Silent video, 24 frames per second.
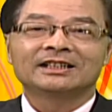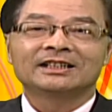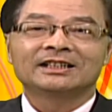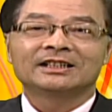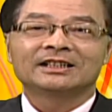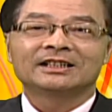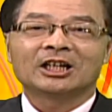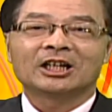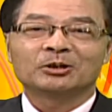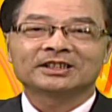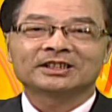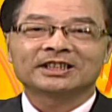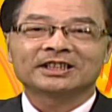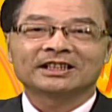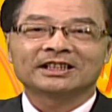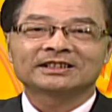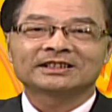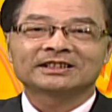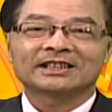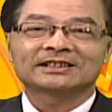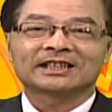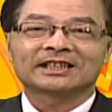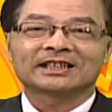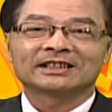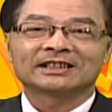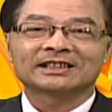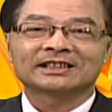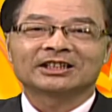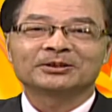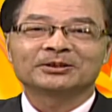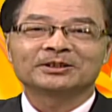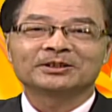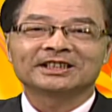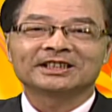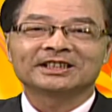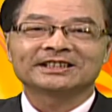那我现在常常
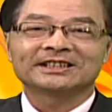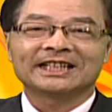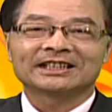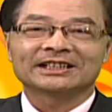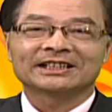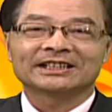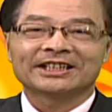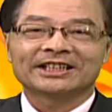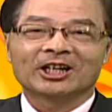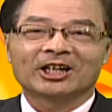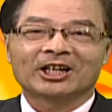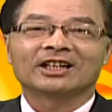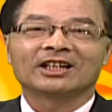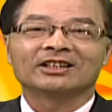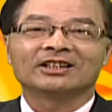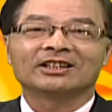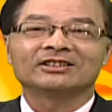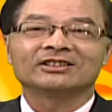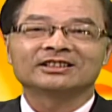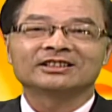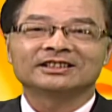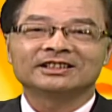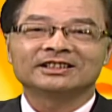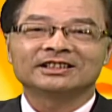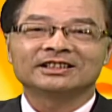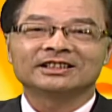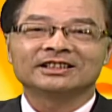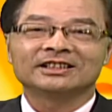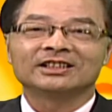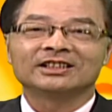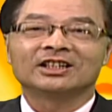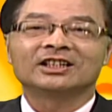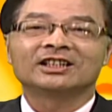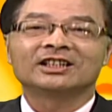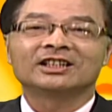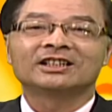会这样调侃自己
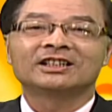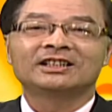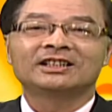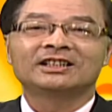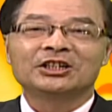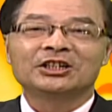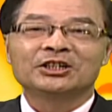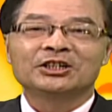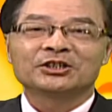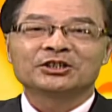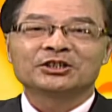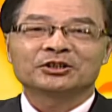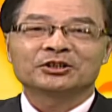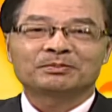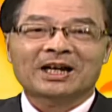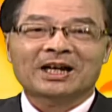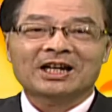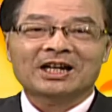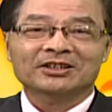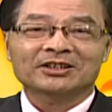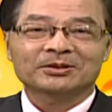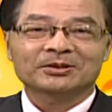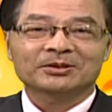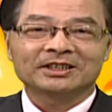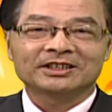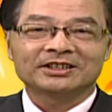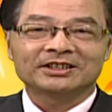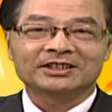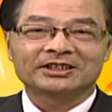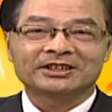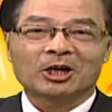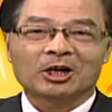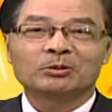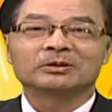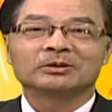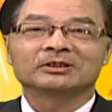哈：，十八岁的
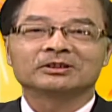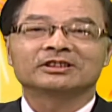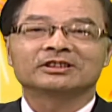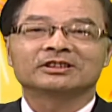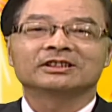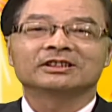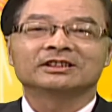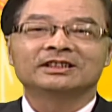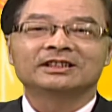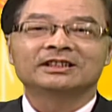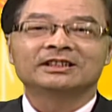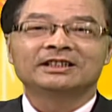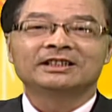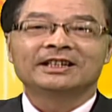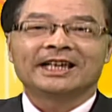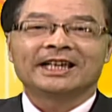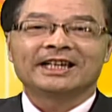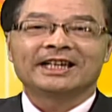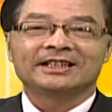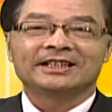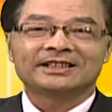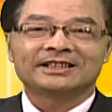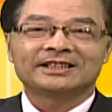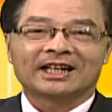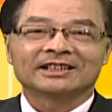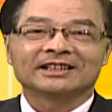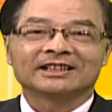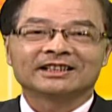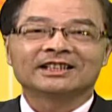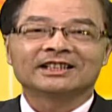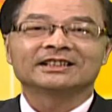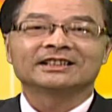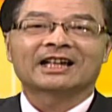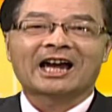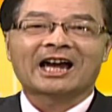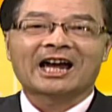小伙子，也想
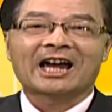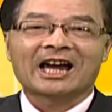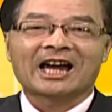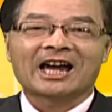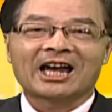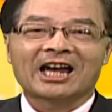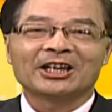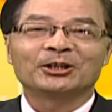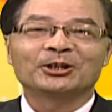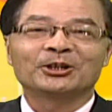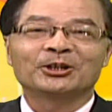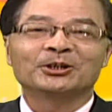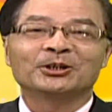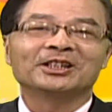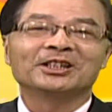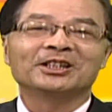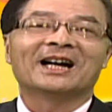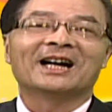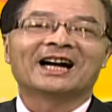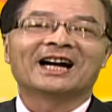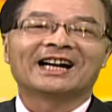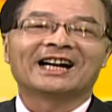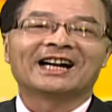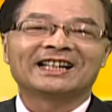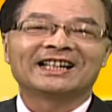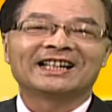的太多了吧？